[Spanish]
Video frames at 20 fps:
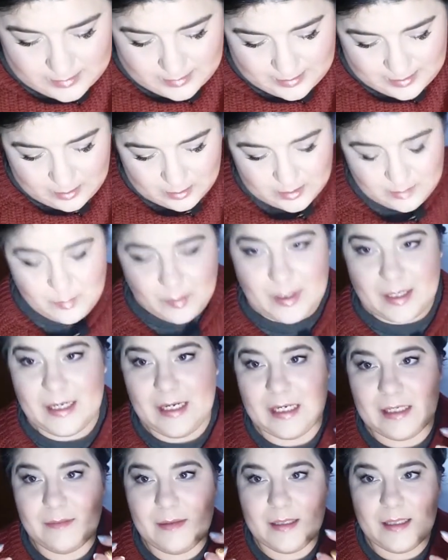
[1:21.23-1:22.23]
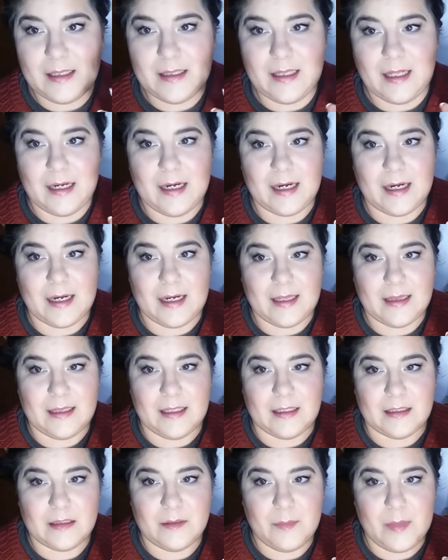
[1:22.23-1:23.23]
Es que no sé por qué las venden tan
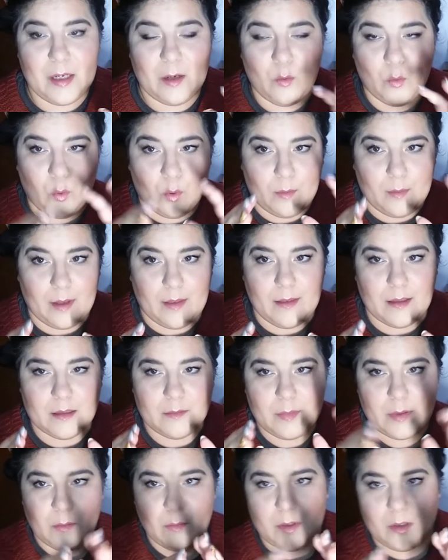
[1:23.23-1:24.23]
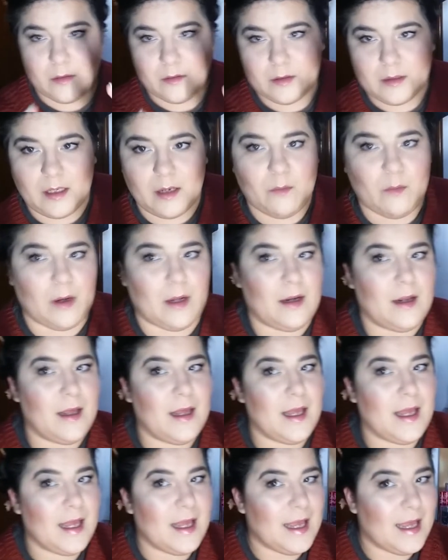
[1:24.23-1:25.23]
rectas, vez de curvadas, pero bueno, da igual.
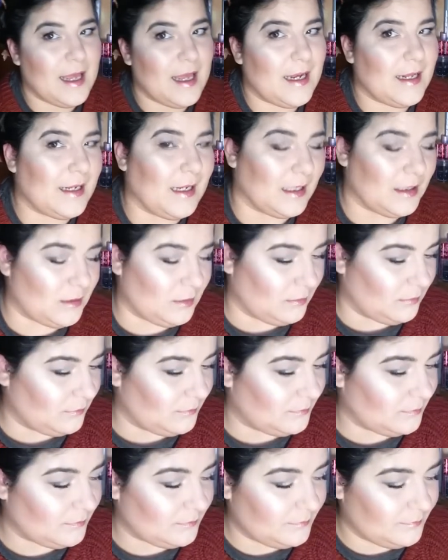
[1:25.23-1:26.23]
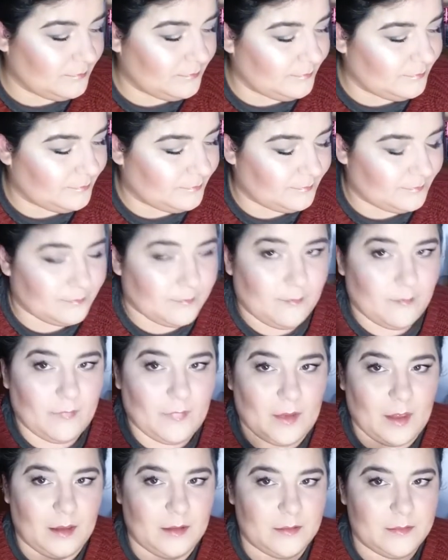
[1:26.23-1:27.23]
El caso,
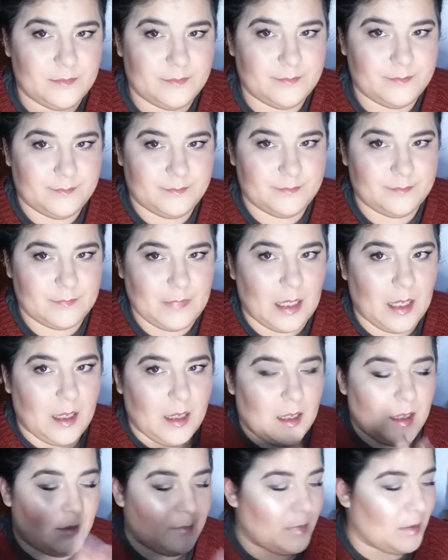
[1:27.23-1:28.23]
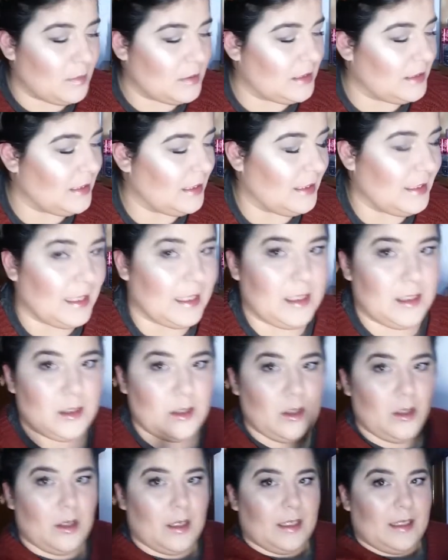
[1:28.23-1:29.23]
Mm, vamos a enseñar
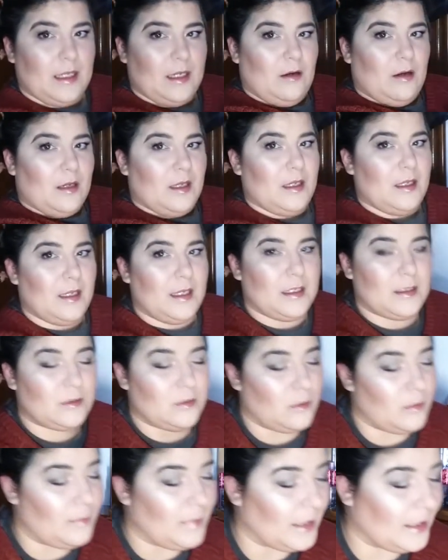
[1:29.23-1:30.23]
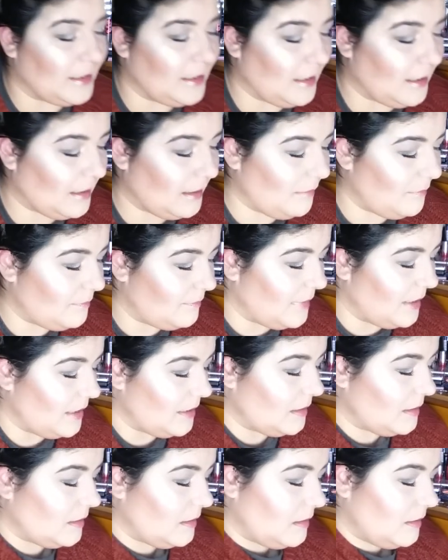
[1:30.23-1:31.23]
todo lo que tengo aquí, es todo mi maquillaje,
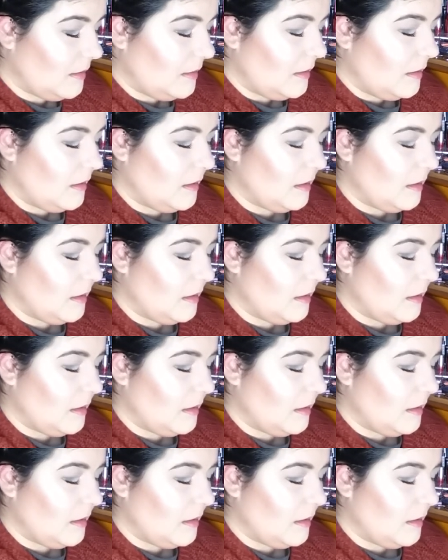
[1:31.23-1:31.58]
más